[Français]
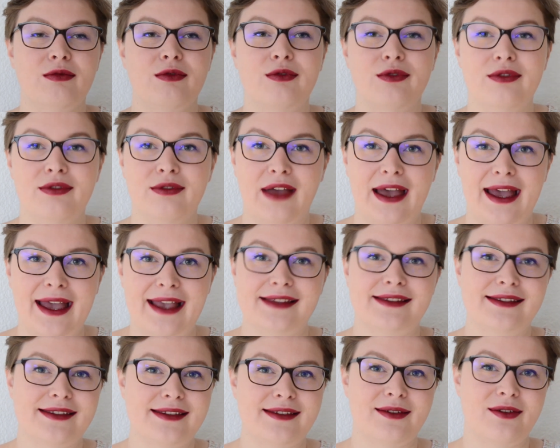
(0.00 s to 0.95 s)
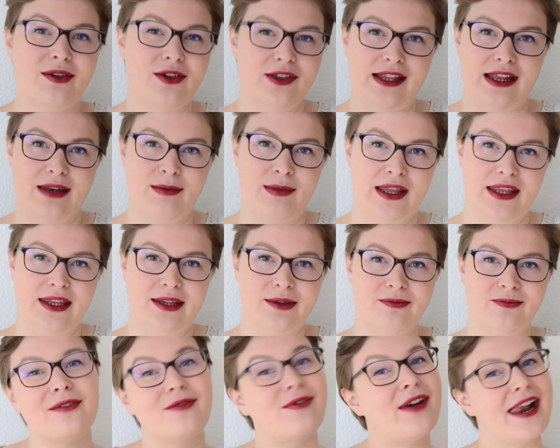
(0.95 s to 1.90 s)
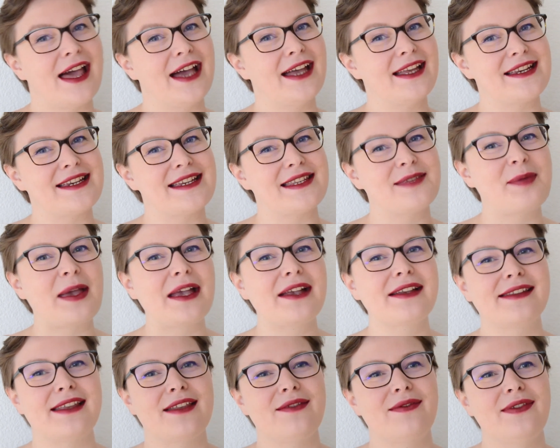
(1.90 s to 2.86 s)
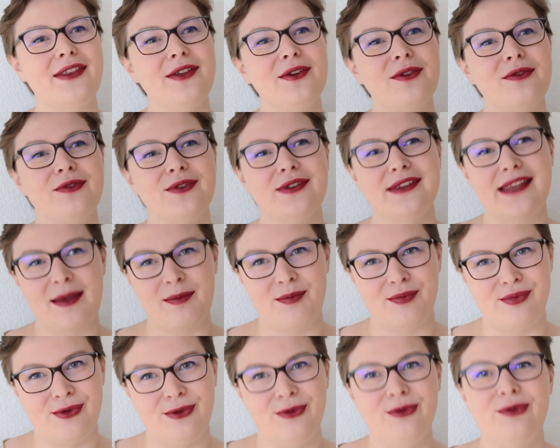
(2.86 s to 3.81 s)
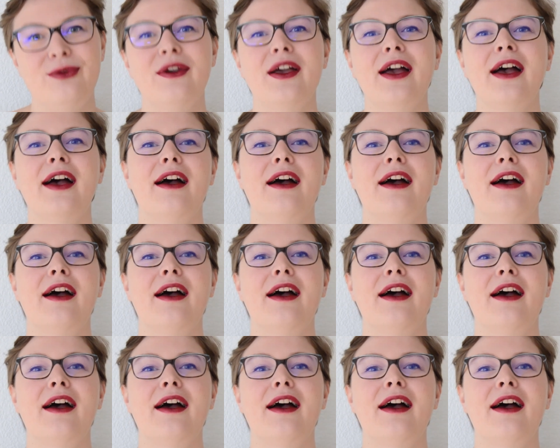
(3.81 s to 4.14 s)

On reste en Allemagne. Voilà, j'espère que cette vidéo vous a plu,